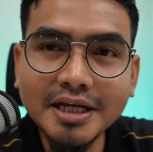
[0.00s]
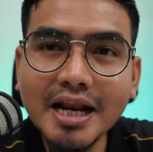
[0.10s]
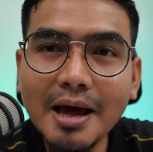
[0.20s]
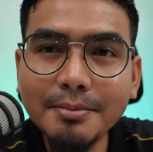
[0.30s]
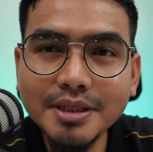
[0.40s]

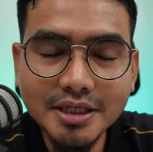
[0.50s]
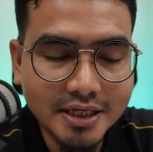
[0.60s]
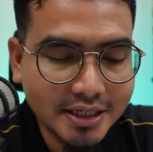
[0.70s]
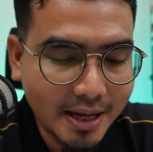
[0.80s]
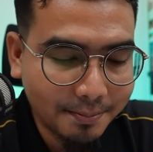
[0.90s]
Kelaminnya
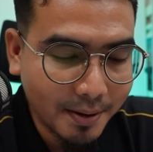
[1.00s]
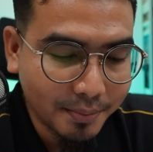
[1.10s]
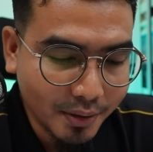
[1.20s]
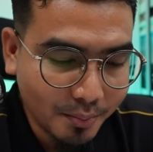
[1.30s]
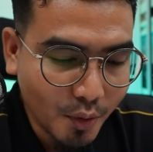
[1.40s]
ini apa?
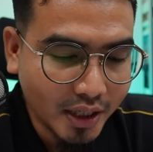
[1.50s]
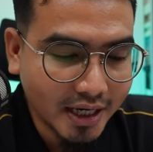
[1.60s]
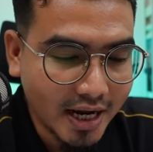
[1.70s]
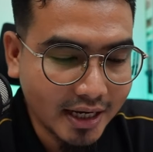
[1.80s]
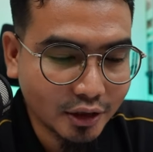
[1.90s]

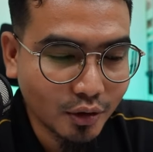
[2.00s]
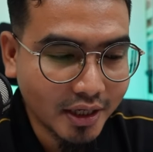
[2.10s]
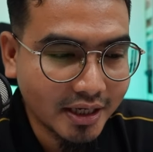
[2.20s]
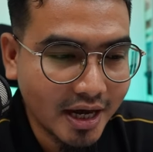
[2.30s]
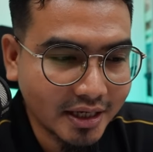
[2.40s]
Perempuankah atau
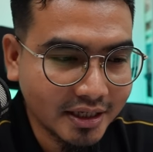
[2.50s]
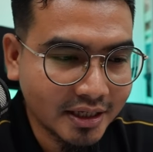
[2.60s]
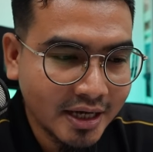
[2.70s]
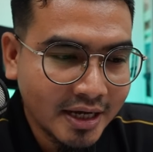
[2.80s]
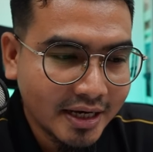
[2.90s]
laki-laki?
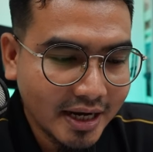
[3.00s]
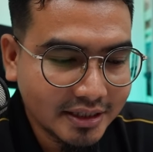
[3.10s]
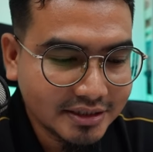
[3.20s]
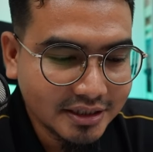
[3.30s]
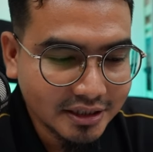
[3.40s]
Nah,
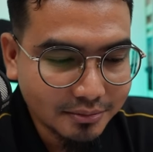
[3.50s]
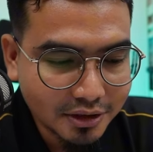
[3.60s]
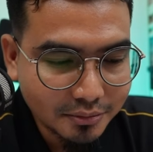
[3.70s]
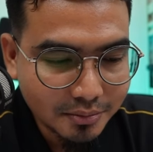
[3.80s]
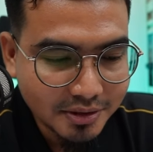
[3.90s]
di sini
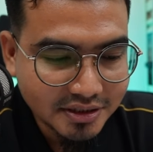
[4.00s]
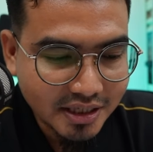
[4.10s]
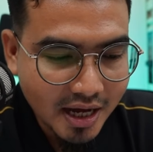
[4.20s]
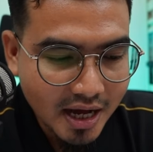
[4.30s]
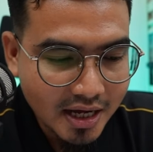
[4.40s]
teman-teman
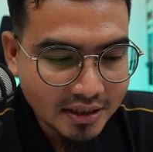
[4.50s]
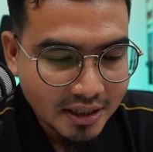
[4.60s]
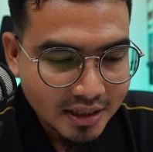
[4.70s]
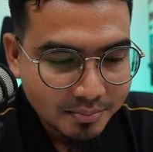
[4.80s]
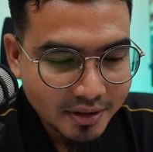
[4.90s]
bisa
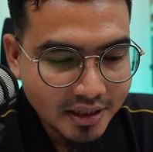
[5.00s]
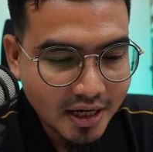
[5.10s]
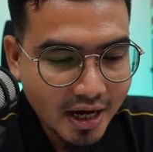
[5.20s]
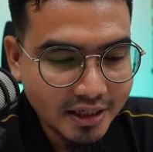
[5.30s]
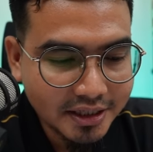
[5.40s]

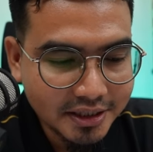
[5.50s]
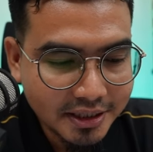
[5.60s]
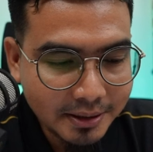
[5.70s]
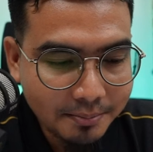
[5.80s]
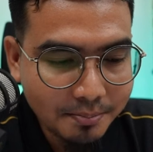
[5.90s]
melihat
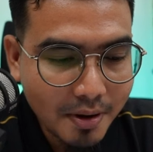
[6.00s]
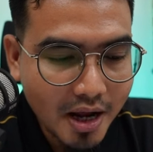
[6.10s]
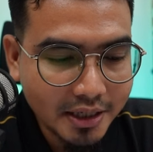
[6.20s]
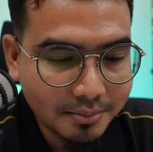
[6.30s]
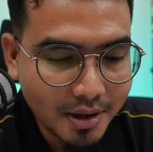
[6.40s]
ini
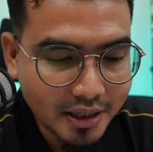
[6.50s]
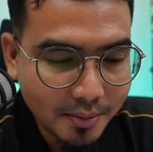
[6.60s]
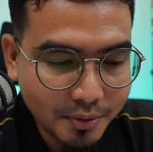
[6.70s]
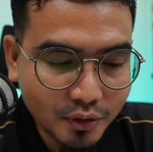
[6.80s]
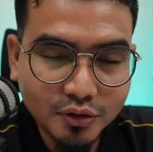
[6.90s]
paling banyak
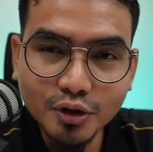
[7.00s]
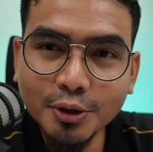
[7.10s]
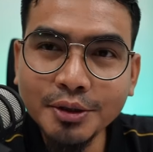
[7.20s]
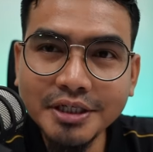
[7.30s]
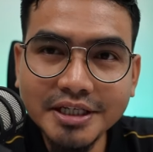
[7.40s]

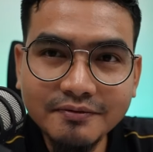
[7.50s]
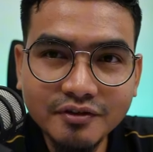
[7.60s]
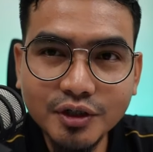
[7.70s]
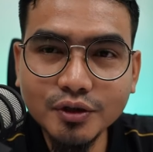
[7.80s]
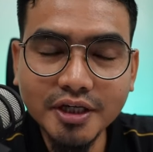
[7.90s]
penonton di
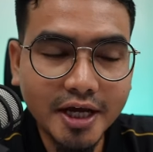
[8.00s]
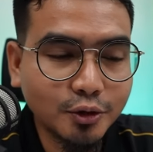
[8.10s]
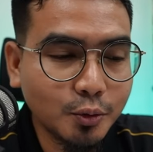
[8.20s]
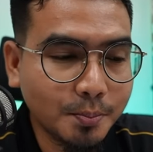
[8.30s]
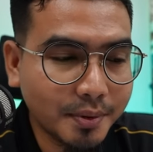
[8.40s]
video saya
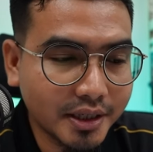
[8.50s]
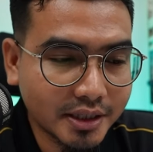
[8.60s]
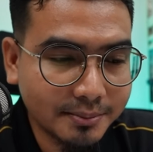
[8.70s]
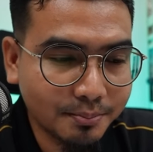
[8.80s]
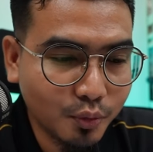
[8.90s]
itu
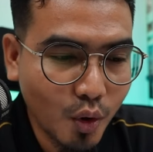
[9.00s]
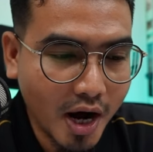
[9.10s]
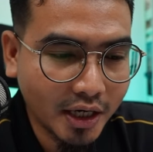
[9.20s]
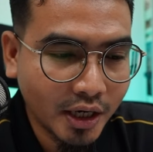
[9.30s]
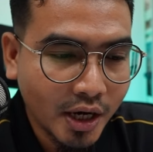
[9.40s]

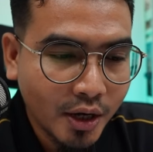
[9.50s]
perempuan.